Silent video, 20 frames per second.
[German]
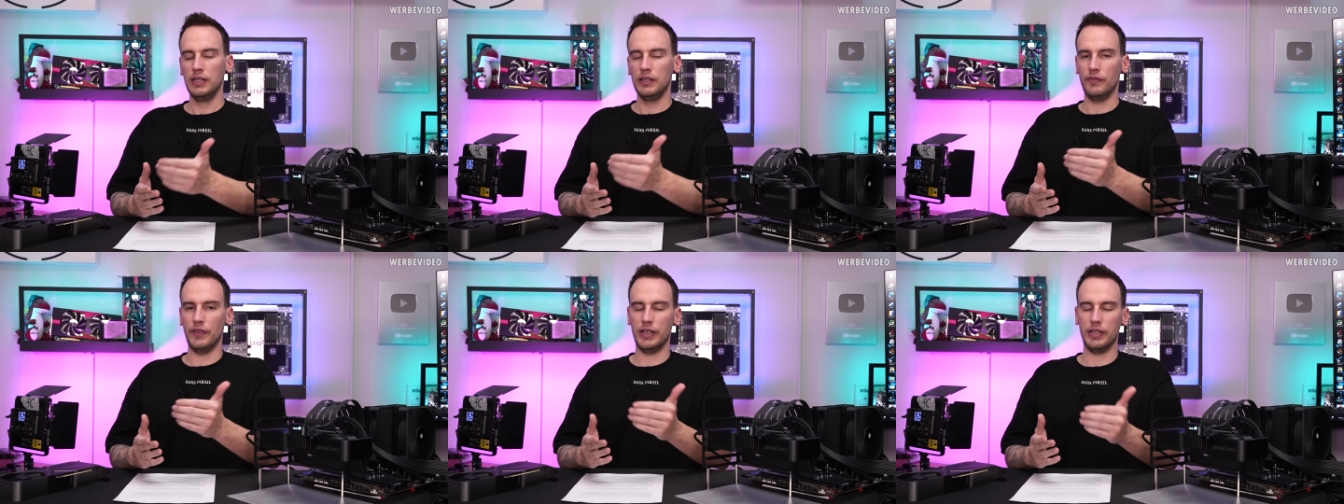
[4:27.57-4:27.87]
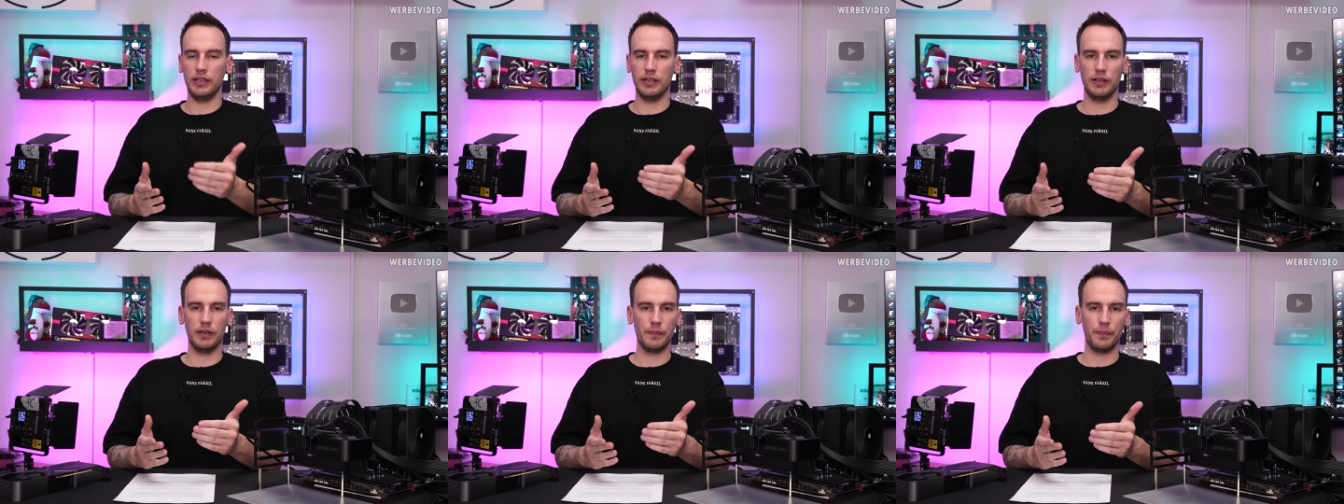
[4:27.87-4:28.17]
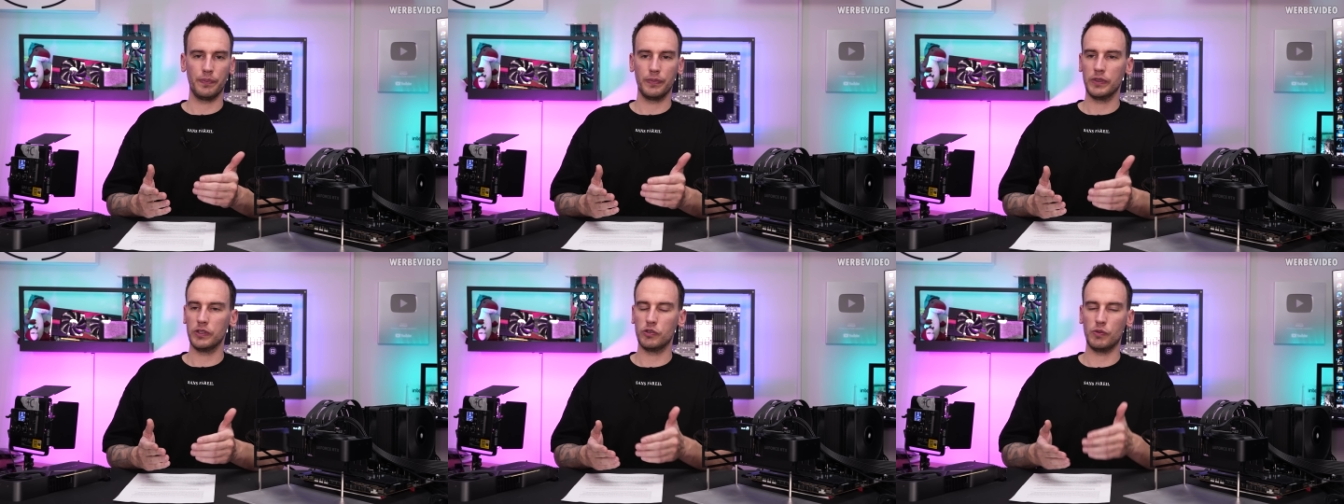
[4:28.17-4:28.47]
wenn
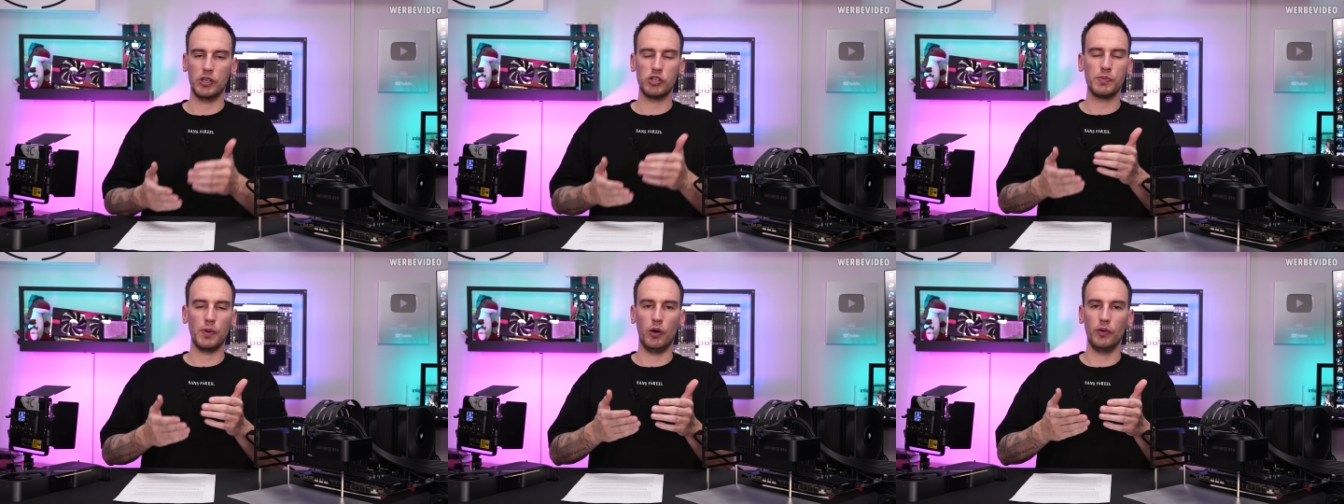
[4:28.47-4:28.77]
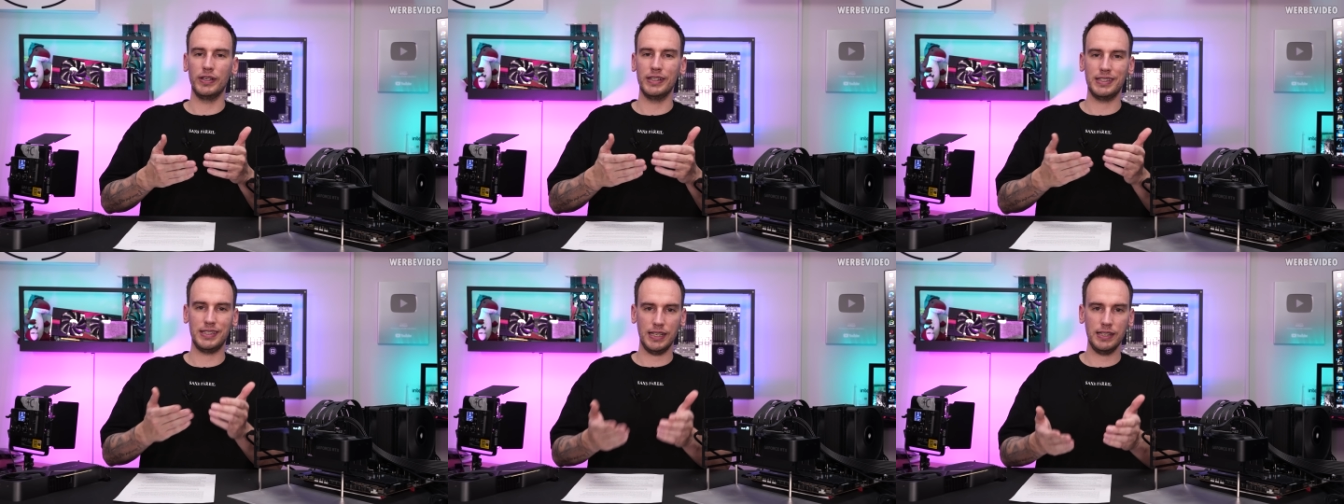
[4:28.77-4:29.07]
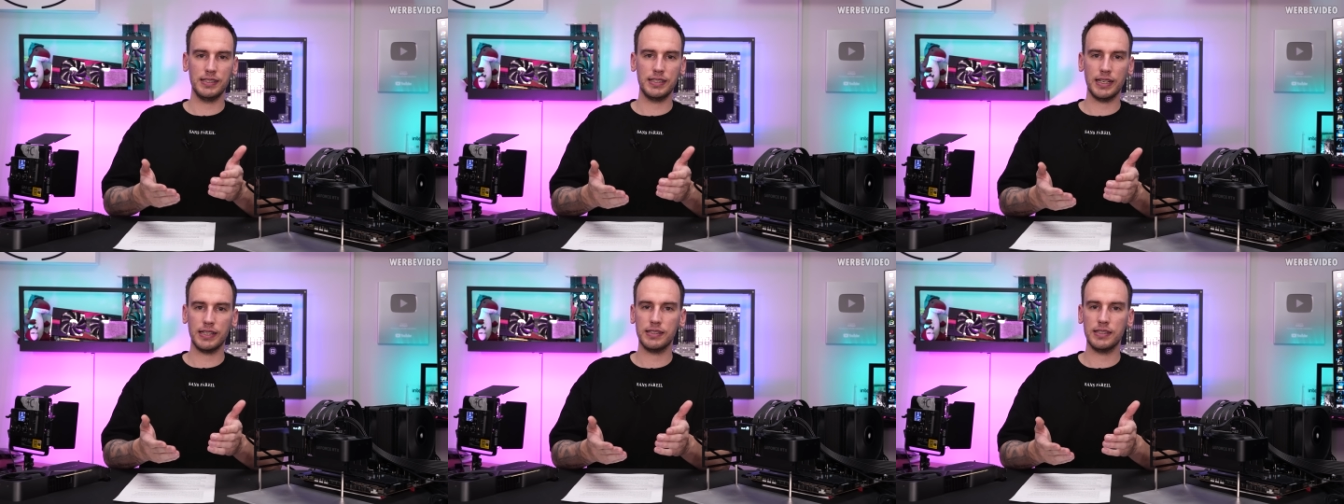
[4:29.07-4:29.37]
ihr zum Beispiel auch eine
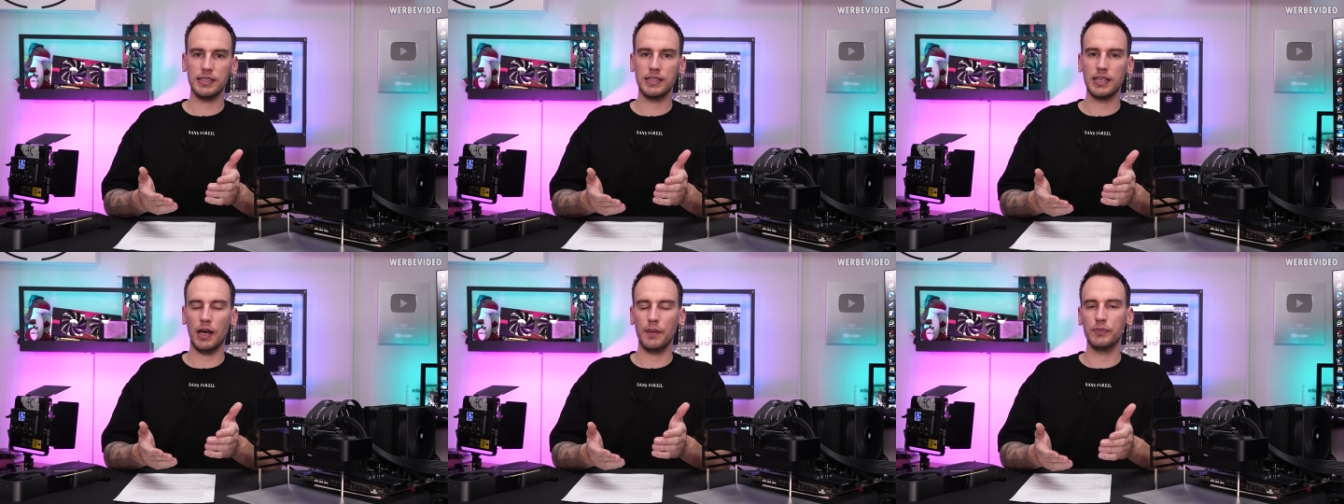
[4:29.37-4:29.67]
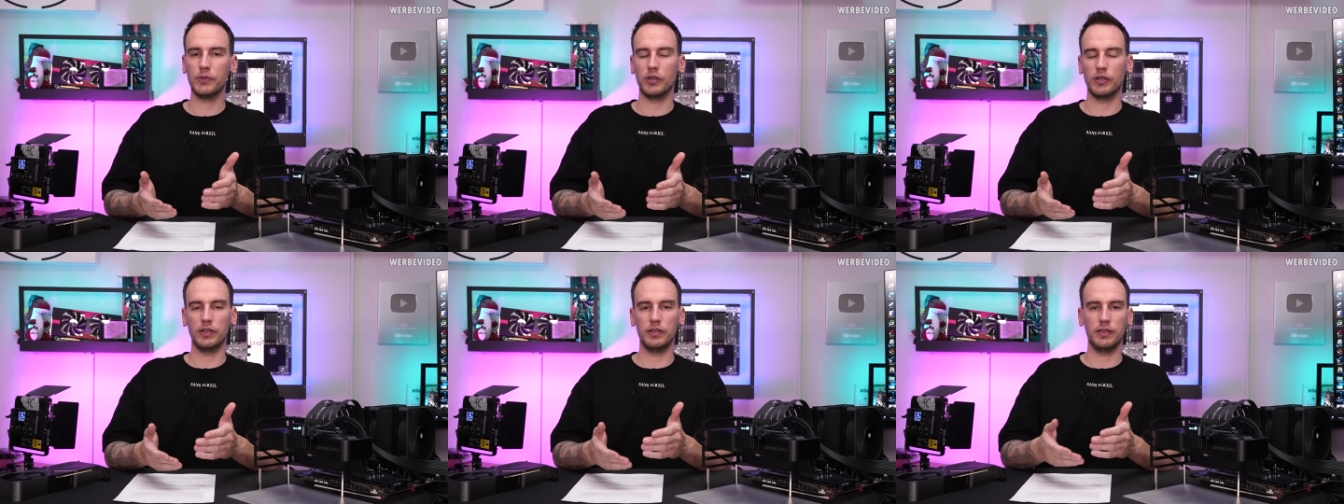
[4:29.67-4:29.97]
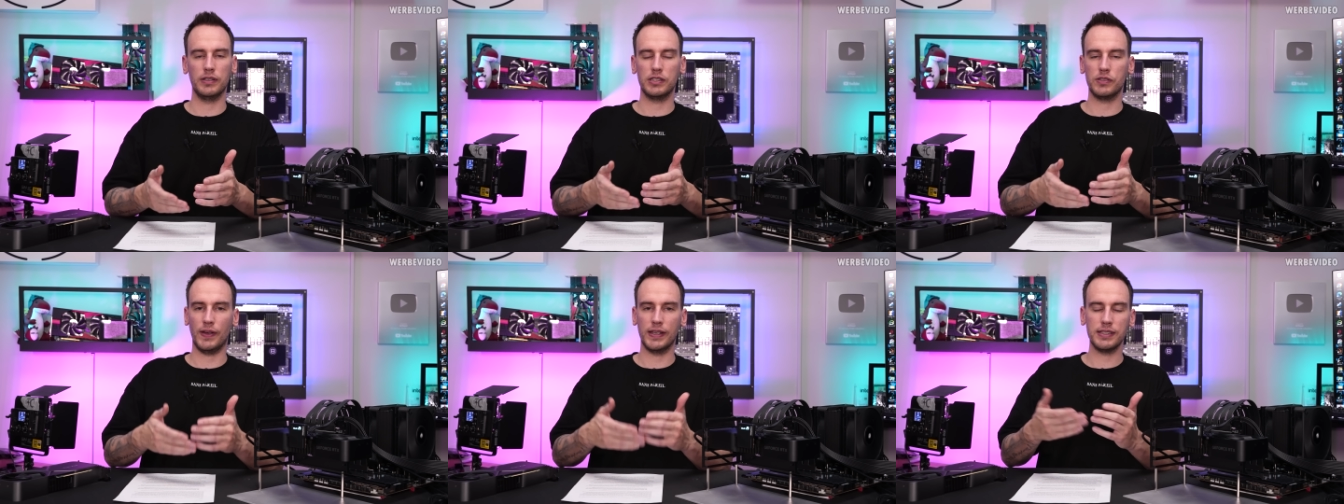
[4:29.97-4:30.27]
1060 habt oder
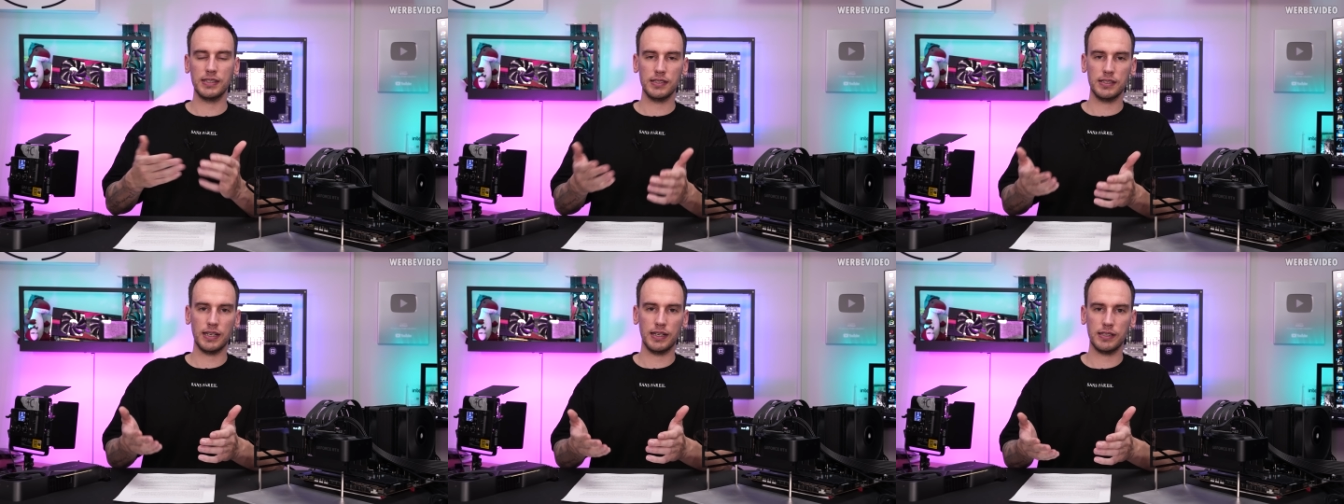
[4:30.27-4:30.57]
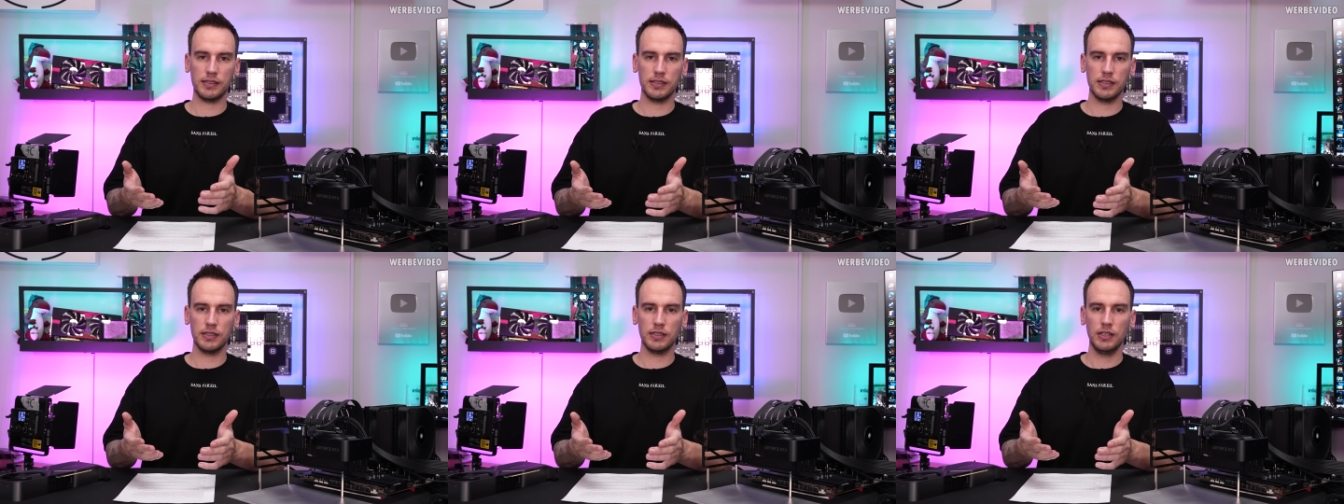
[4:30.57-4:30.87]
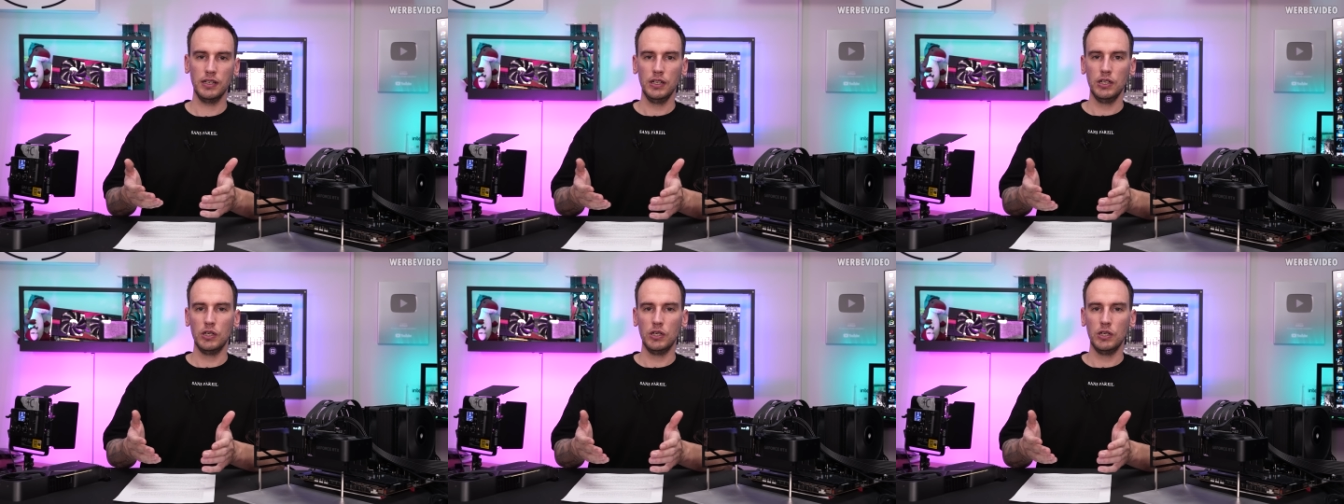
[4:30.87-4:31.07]
eine 2060